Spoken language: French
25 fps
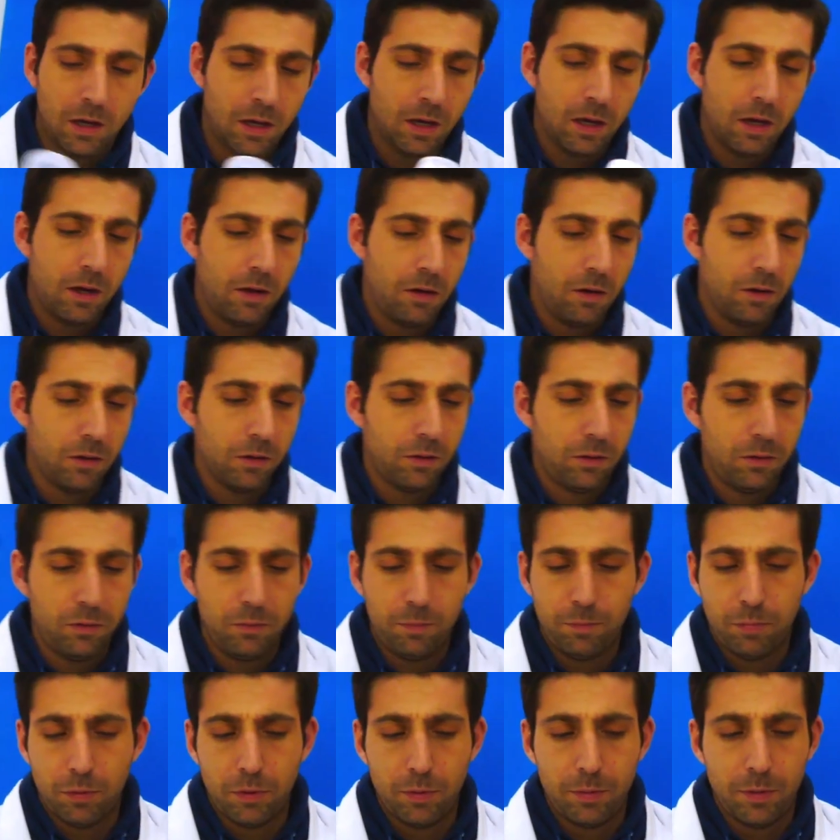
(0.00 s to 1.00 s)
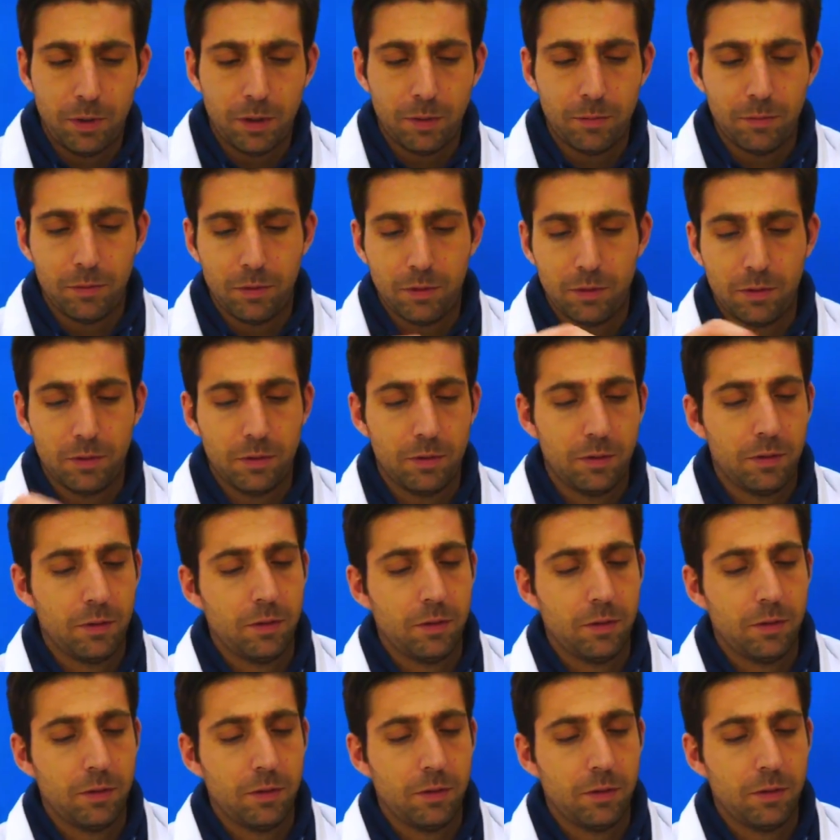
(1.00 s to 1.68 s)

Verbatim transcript: Alors, tout premièrement,